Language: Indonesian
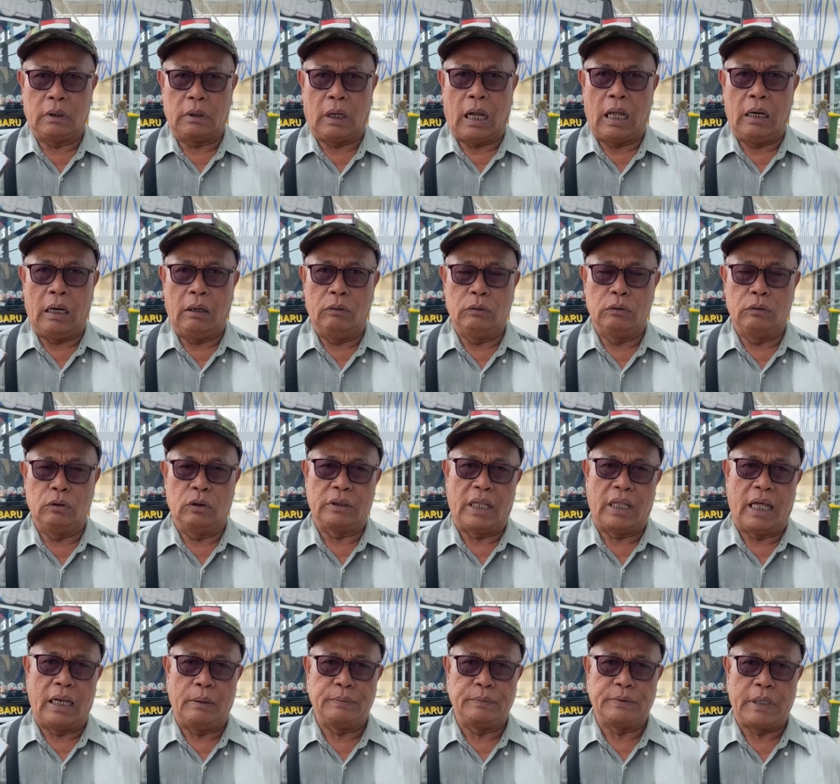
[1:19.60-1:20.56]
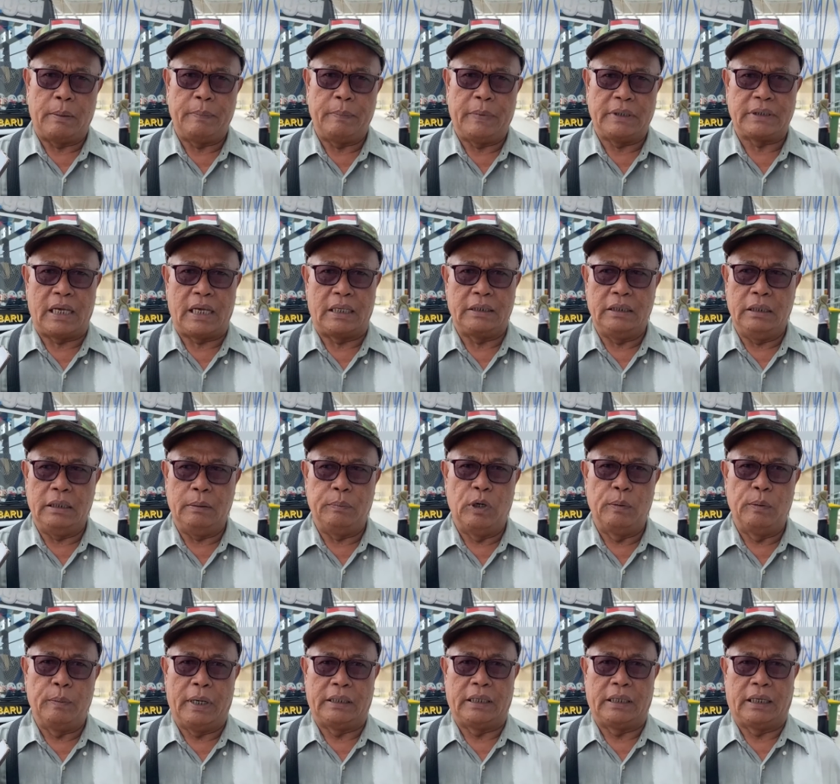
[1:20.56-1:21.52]
Kalau untuk tarif sampai saat ini
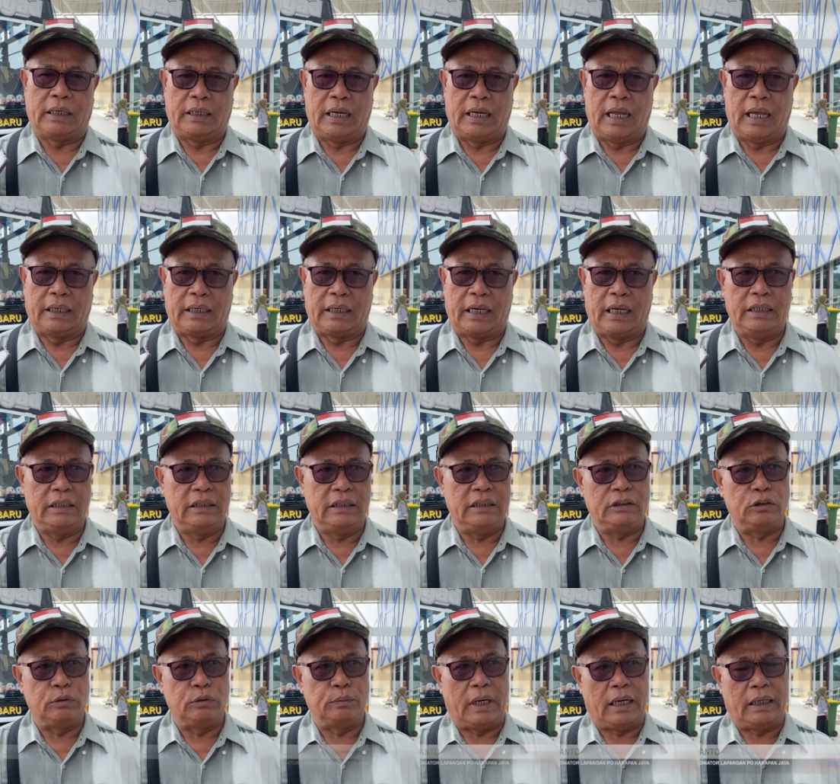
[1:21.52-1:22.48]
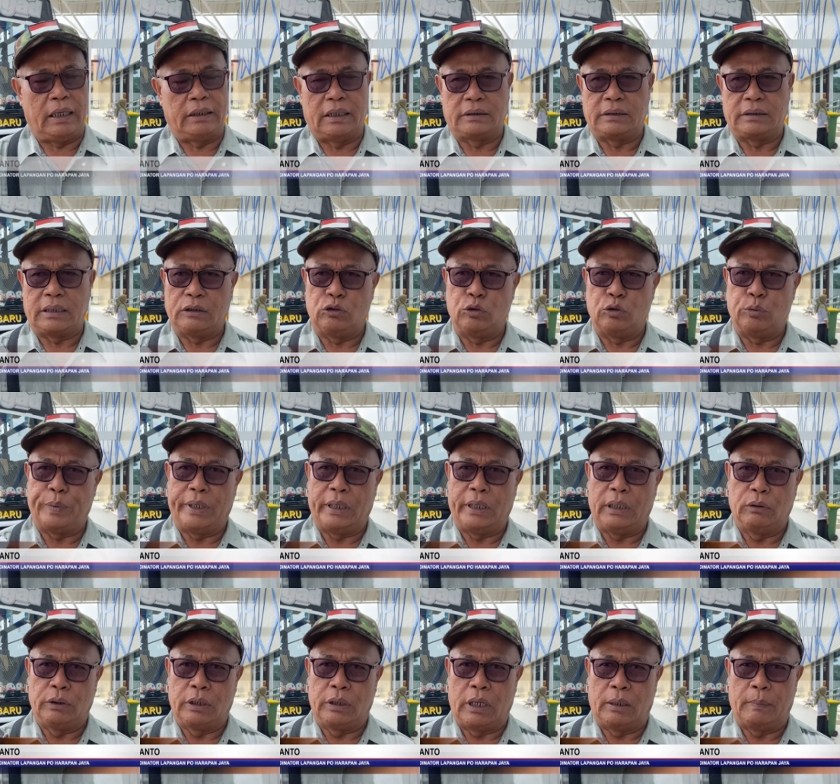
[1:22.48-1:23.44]
belum ada kenaikan, ini cuma ada satu
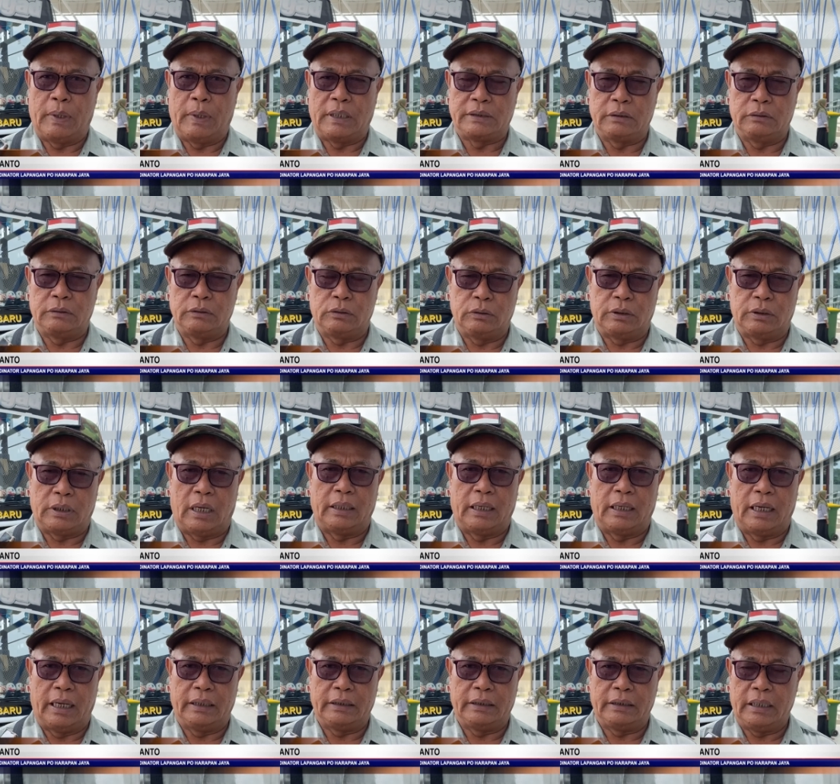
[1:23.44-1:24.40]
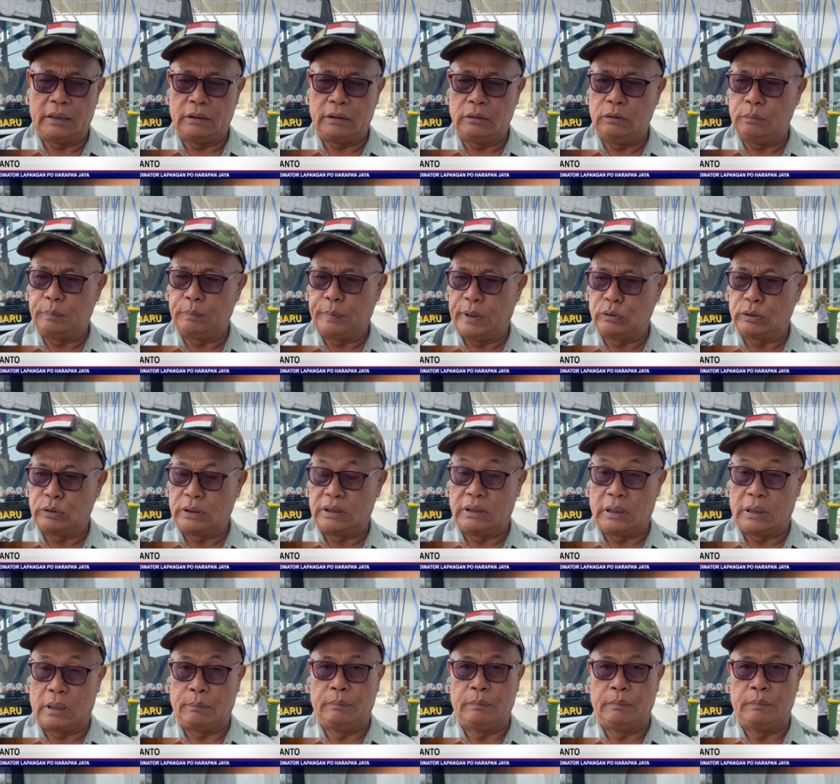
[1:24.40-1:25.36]
PO yang masuk sudah naik yaitu PO
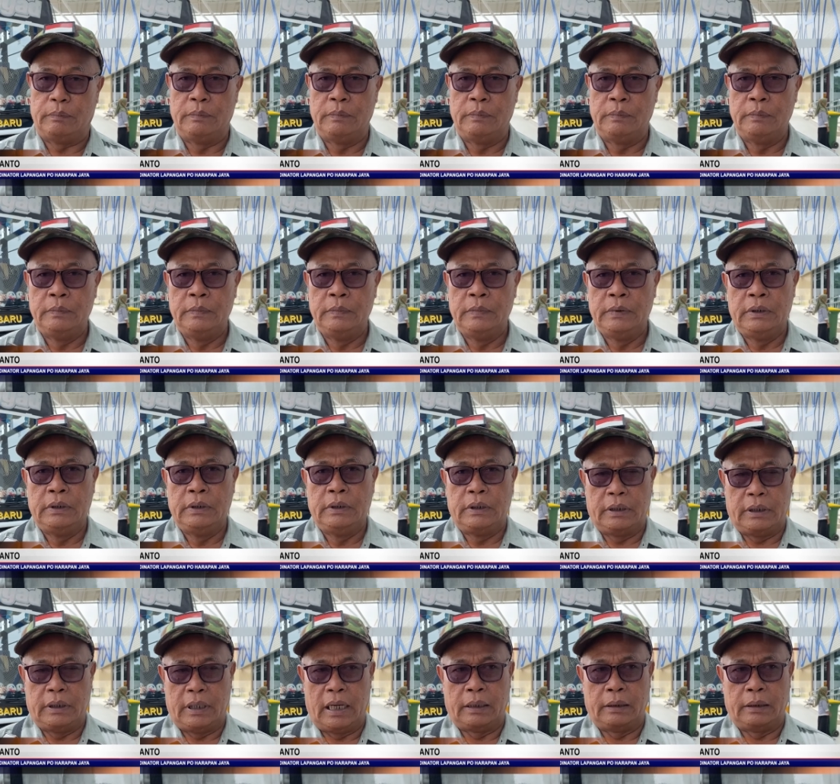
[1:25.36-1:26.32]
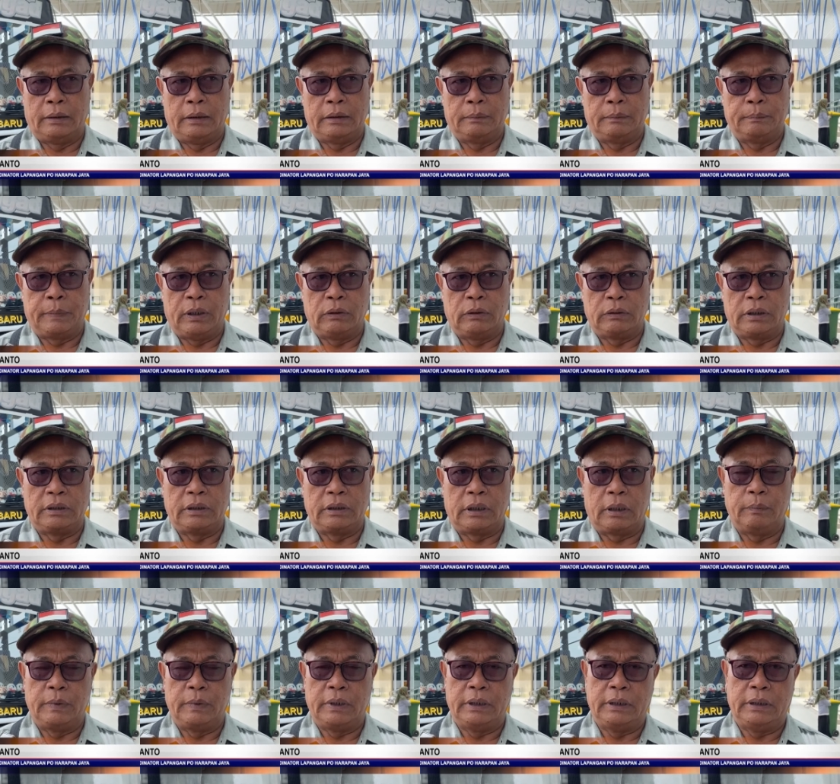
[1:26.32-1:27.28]
Tentrem. Hmm. Yang PO
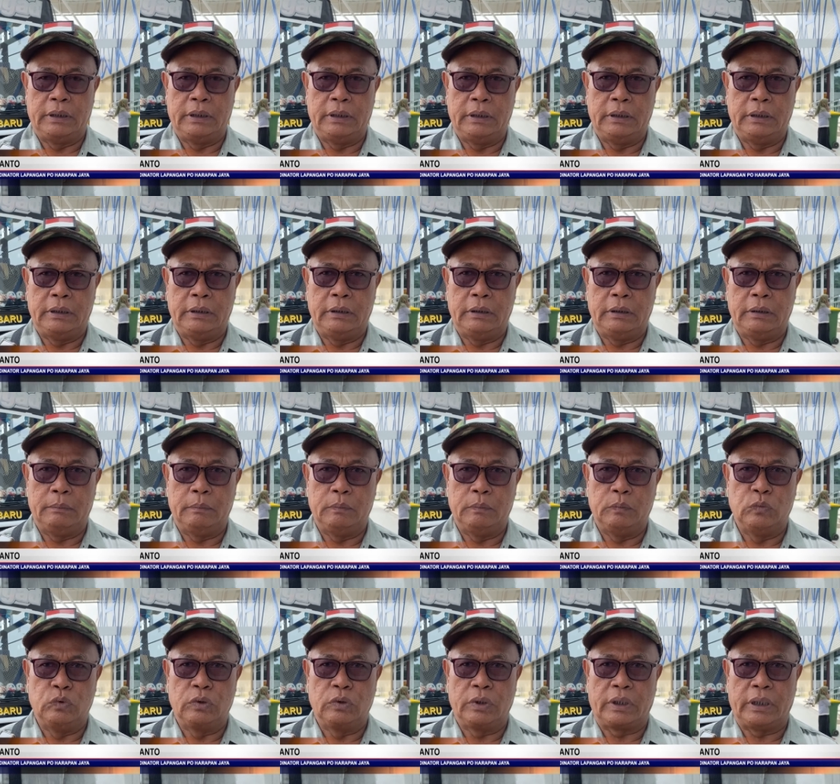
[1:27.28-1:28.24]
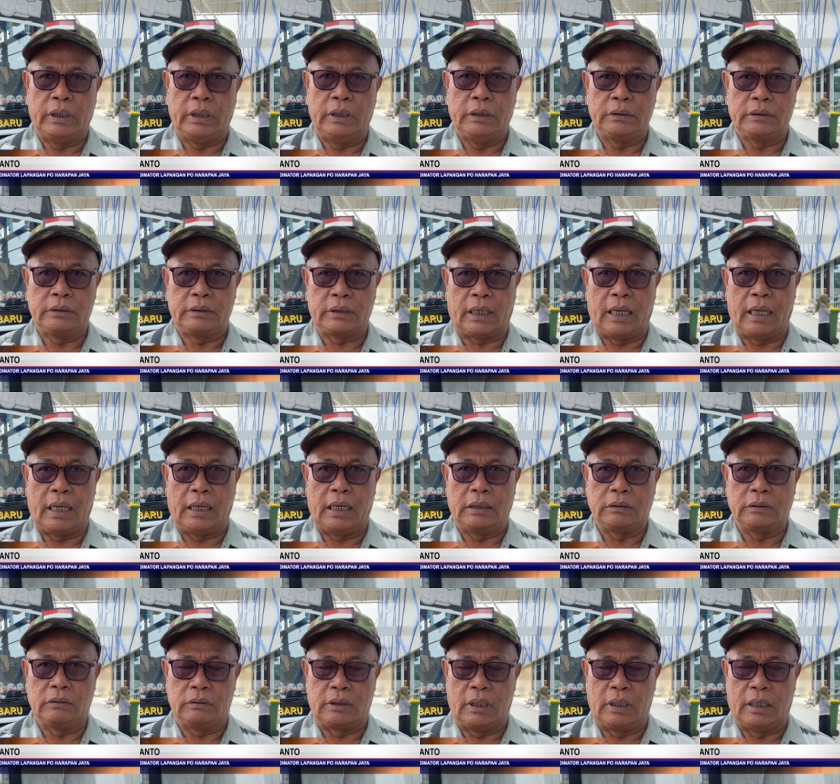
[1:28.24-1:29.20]
Tentrem ini mungkin
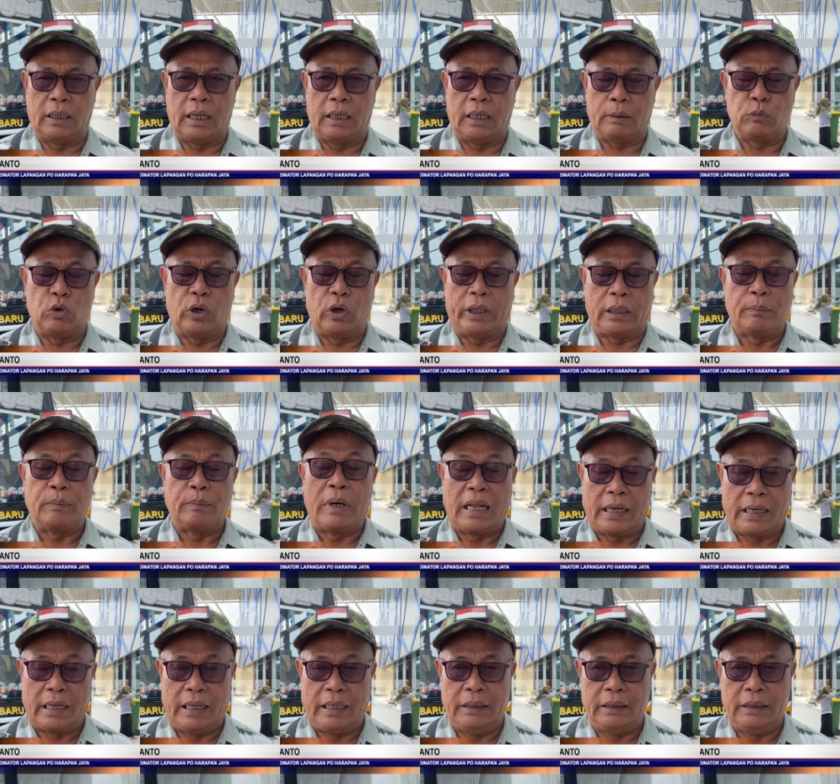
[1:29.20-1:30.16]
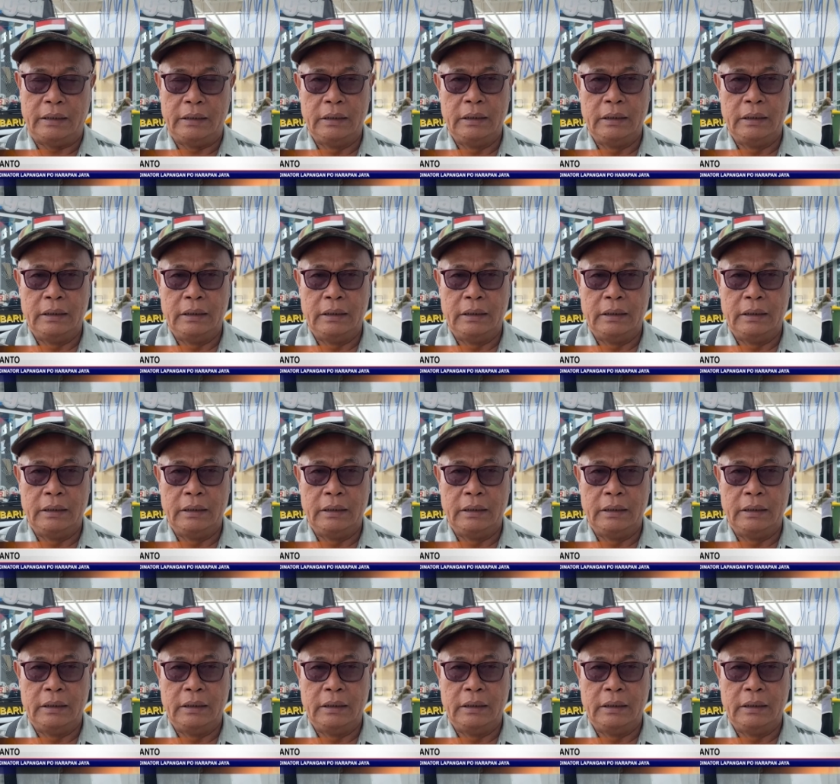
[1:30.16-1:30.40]
sekarang sudah naik mulai kemarin,